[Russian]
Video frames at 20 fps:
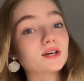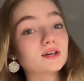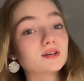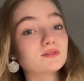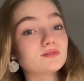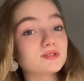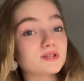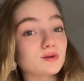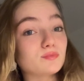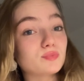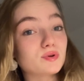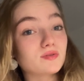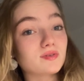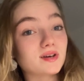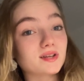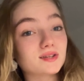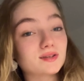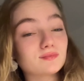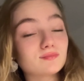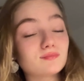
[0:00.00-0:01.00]
Всем
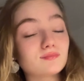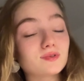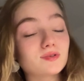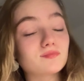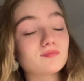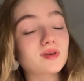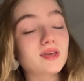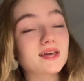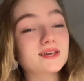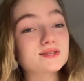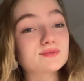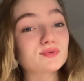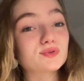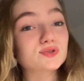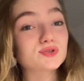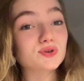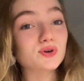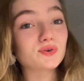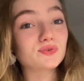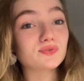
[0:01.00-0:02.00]
привет. Меня зовут
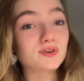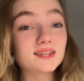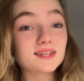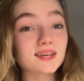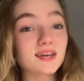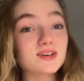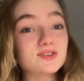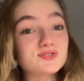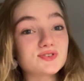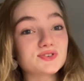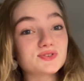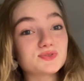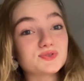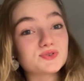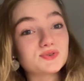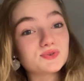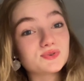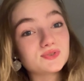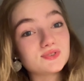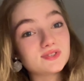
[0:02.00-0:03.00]
Софа. Я сейчас
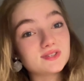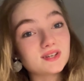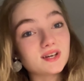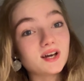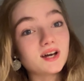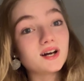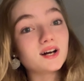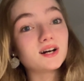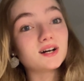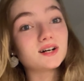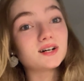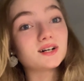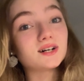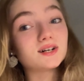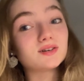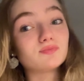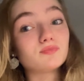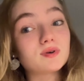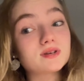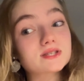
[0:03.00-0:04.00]
учусь
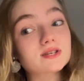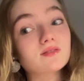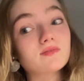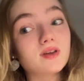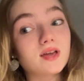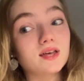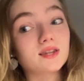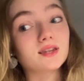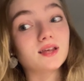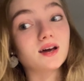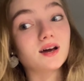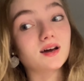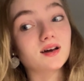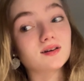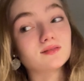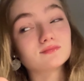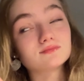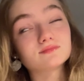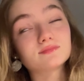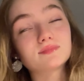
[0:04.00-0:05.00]
э, в Москве
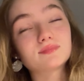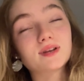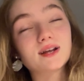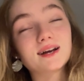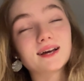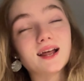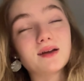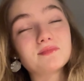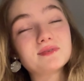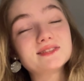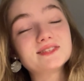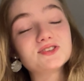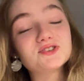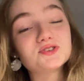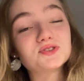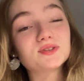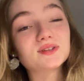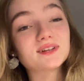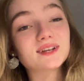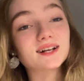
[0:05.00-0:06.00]
на программе
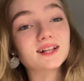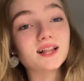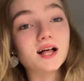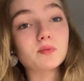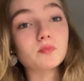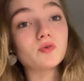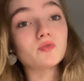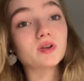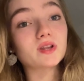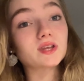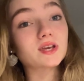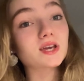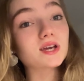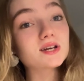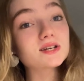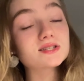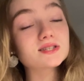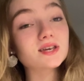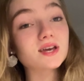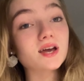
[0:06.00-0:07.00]
Digital реклама в
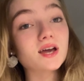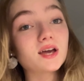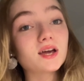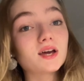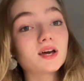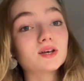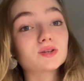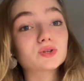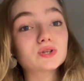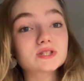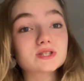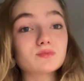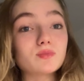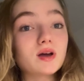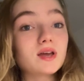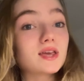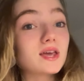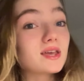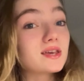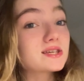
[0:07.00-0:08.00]
Ранхексе, но сама
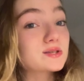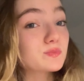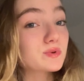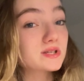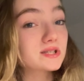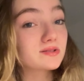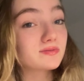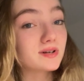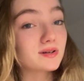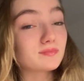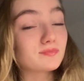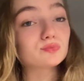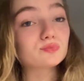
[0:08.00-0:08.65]
я не из Москвы.